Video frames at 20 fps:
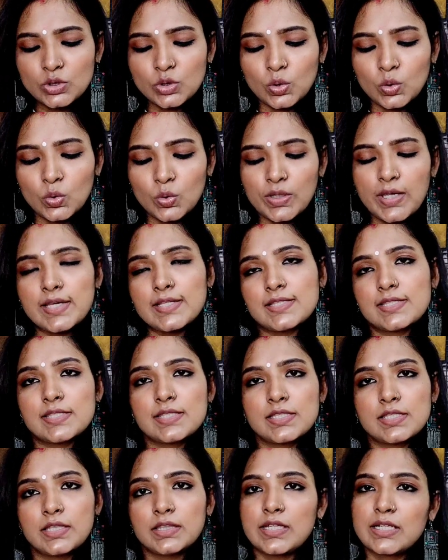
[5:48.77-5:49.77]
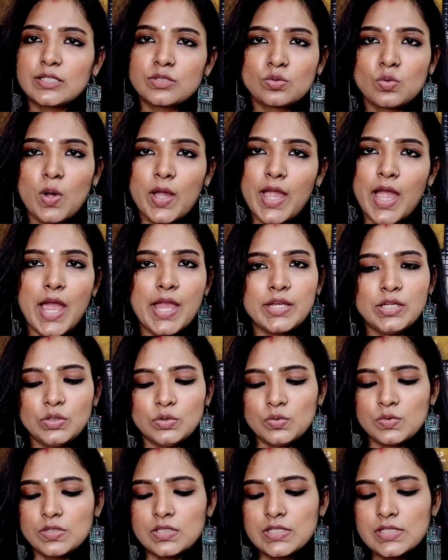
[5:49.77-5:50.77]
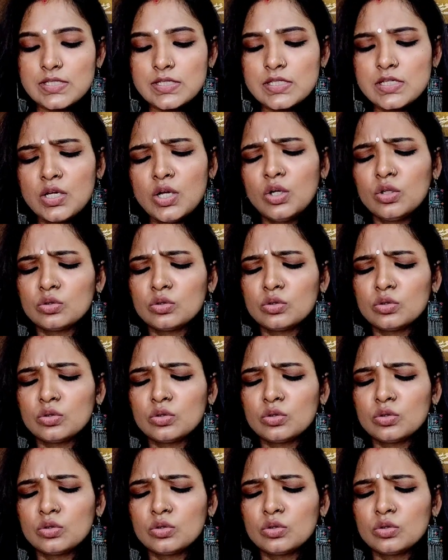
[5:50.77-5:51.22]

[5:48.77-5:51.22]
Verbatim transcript: तो यस दैट्स व्हाई आई यूज़ दिस